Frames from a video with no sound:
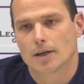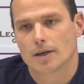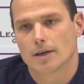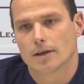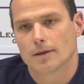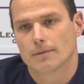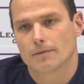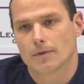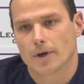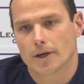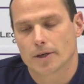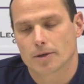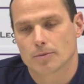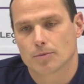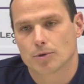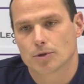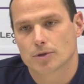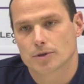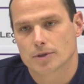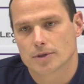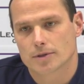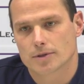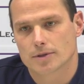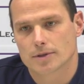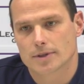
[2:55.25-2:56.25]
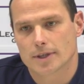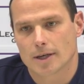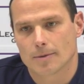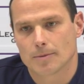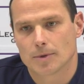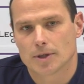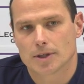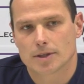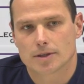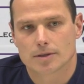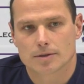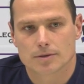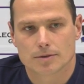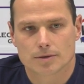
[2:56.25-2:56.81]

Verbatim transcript: ähm, weiter Punkte zu sammeln.